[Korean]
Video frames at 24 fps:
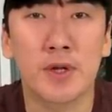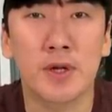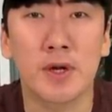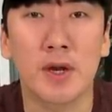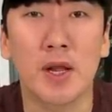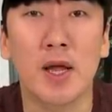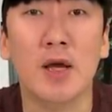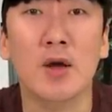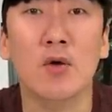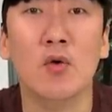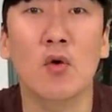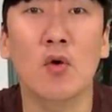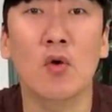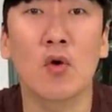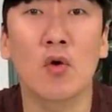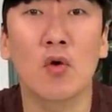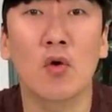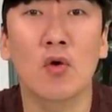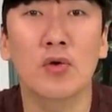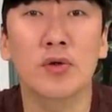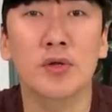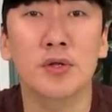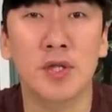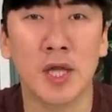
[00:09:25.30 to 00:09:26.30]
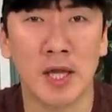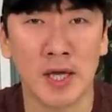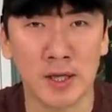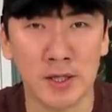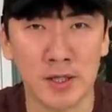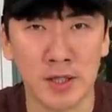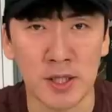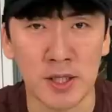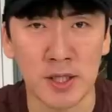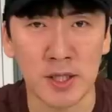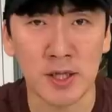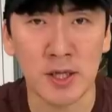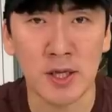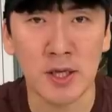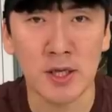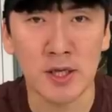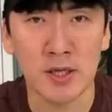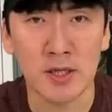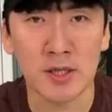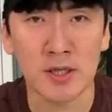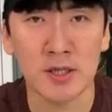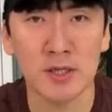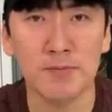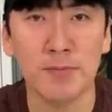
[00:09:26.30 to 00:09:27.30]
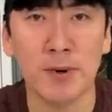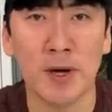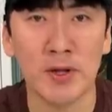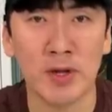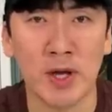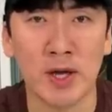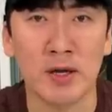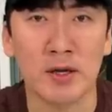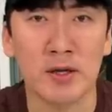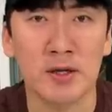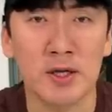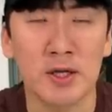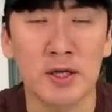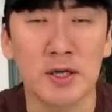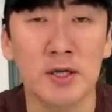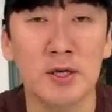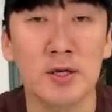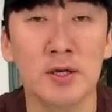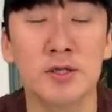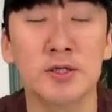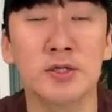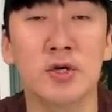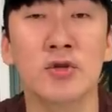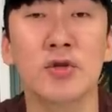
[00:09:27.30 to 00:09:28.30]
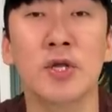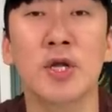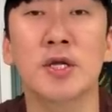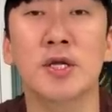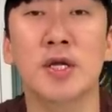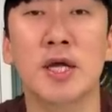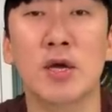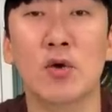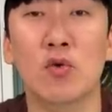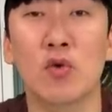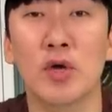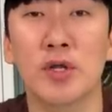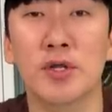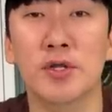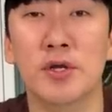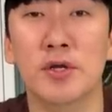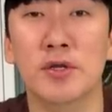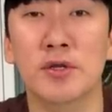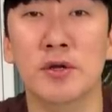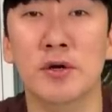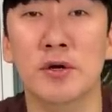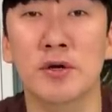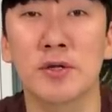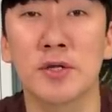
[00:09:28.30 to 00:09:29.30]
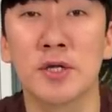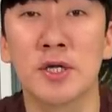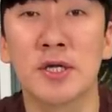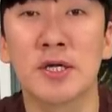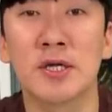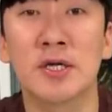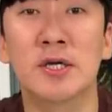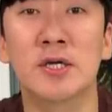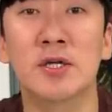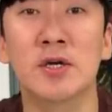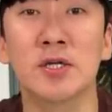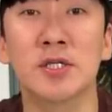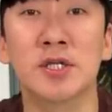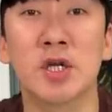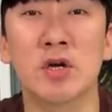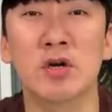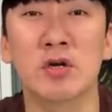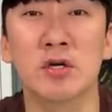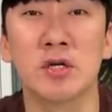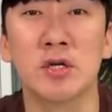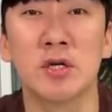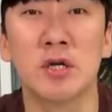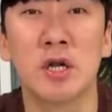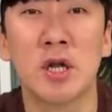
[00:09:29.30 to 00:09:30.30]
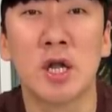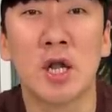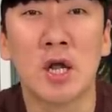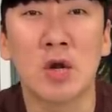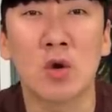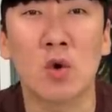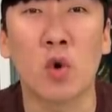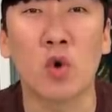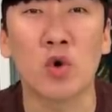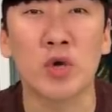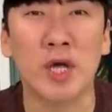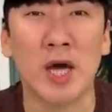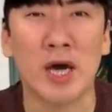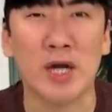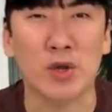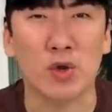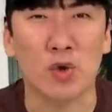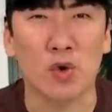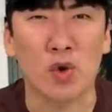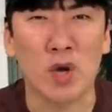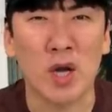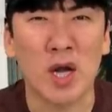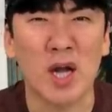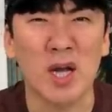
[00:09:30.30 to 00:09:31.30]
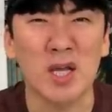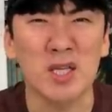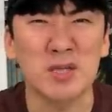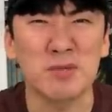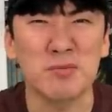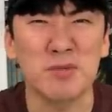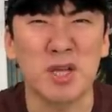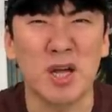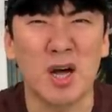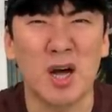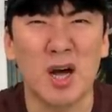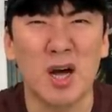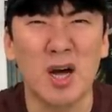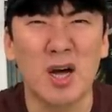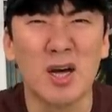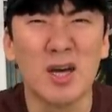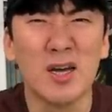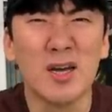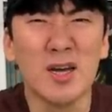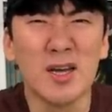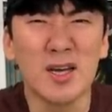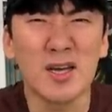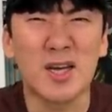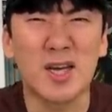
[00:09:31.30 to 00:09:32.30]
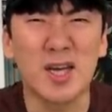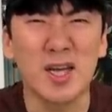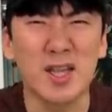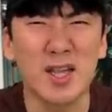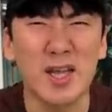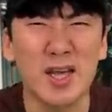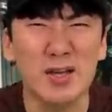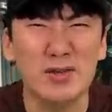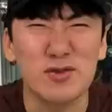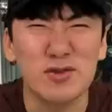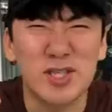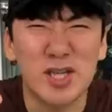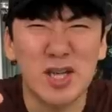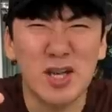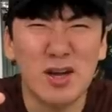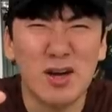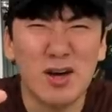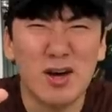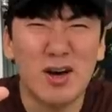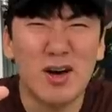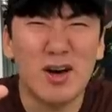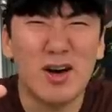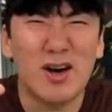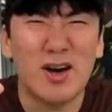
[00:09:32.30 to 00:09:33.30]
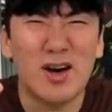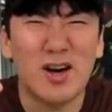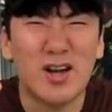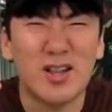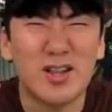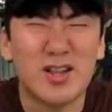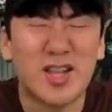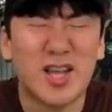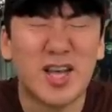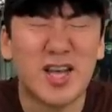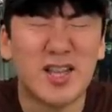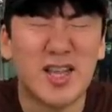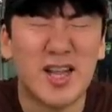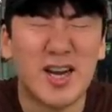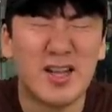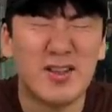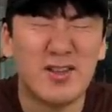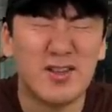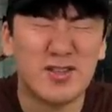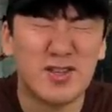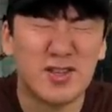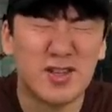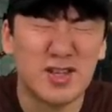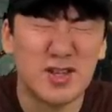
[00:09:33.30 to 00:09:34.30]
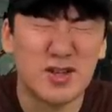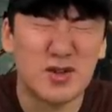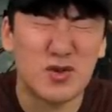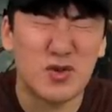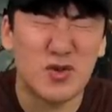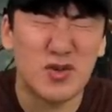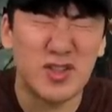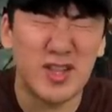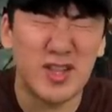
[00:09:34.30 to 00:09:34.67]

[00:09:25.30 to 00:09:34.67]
레고 테크닉 끝판왕 전에 예고해드렸던 그 녀석을 공개하도록 하겠습니다. 기대해주세요. 대단한 녀석이 또